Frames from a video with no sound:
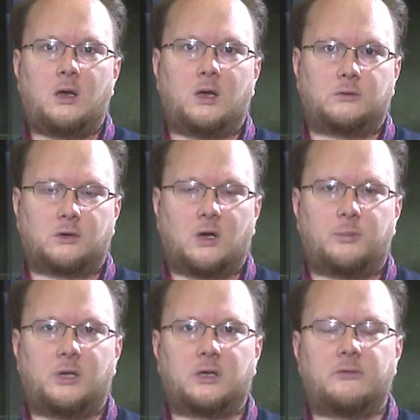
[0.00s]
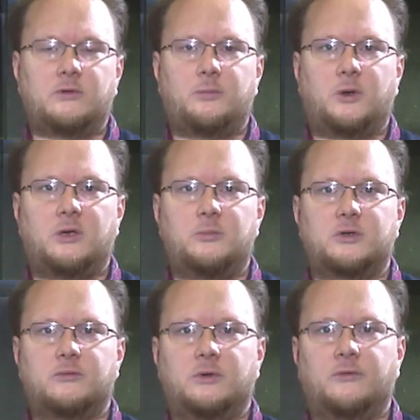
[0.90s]
которая оплакивает
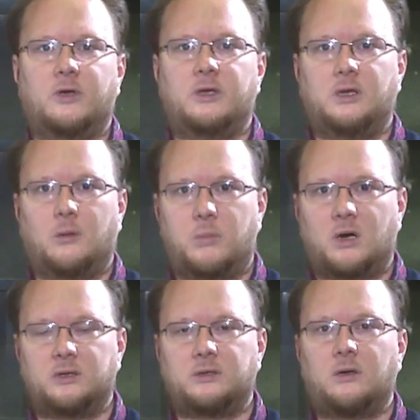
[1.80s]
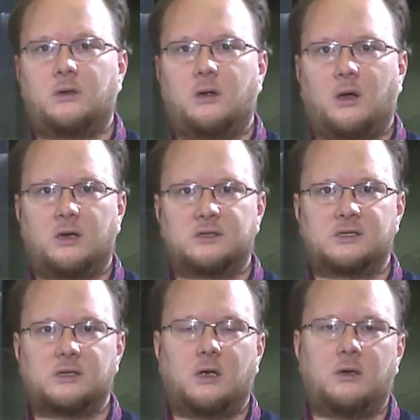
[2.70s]
погибшего на войне брата,
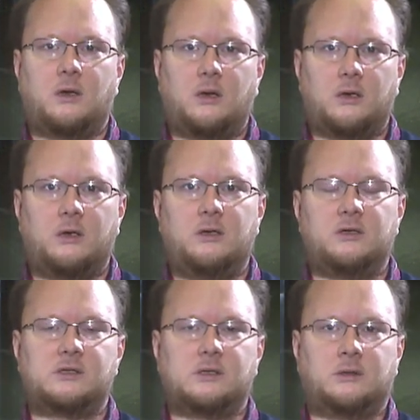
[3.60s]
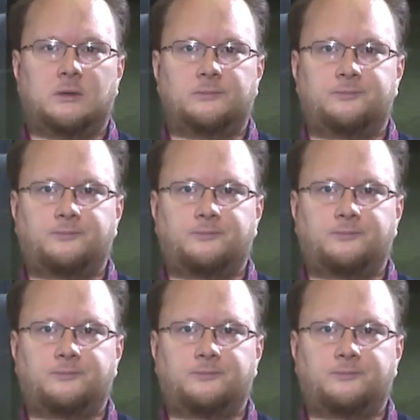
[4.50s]
отца или сына.